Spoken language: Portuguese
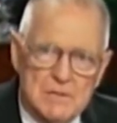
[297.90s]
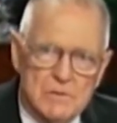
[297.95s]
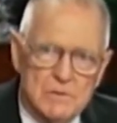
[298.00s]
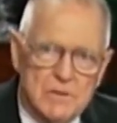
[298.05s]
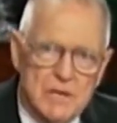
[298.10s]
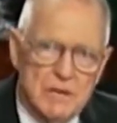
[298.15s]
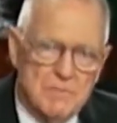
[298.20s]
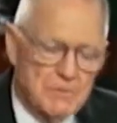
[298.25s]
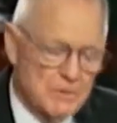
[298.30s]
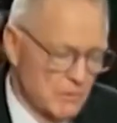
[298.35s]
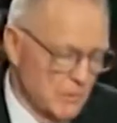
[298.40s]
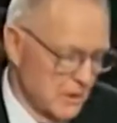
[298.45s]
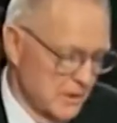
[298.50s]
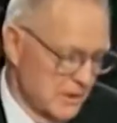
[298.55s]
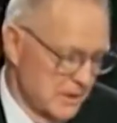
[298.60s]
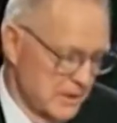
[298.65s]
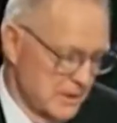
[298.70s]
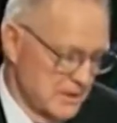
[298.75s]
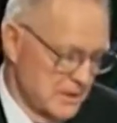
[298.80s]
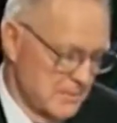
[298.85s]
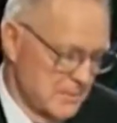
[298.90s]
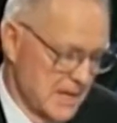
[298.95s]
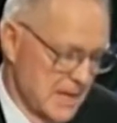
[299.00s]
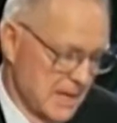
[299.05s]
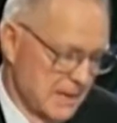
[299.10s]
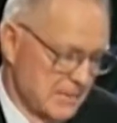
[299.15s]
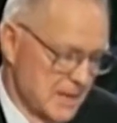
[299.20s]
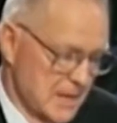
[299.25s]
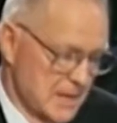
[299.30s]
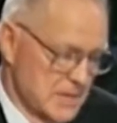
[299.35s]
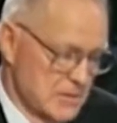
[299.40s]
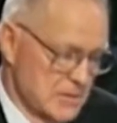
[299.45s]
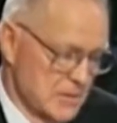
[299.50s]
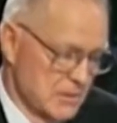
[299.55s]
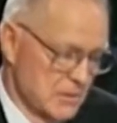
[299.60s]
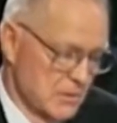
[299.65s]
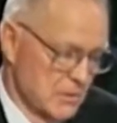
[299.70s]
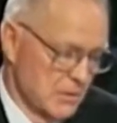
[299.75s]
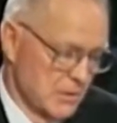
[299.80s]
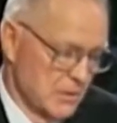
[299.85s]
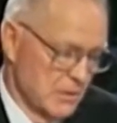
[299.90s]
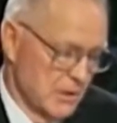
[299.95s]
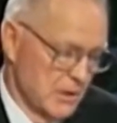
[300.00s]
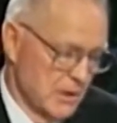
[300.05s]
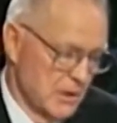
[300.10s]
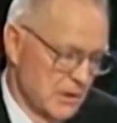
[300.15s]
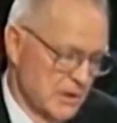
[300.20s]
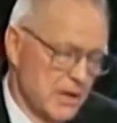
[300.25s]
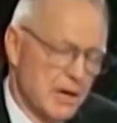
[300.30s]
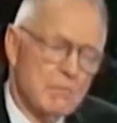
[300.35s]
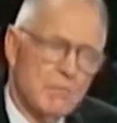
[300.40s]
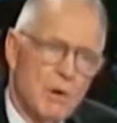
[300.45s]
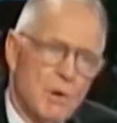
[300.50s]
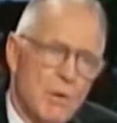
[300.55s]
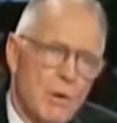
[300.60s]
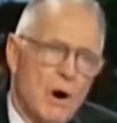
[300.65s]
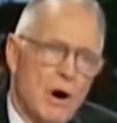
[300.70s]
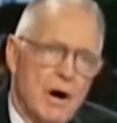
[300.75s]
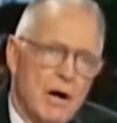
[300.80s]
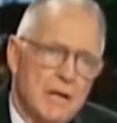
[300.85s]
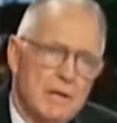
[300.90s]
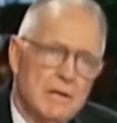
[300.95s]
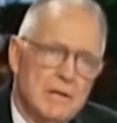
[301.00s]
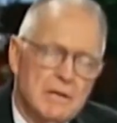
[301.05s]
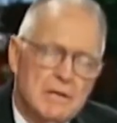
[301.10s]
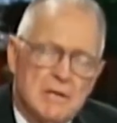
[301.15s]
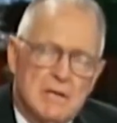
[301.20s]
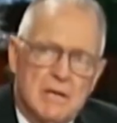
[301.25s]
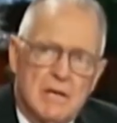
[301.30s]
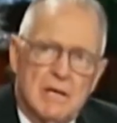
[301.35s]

Mantenha a palavra na sua boca. Então, número um,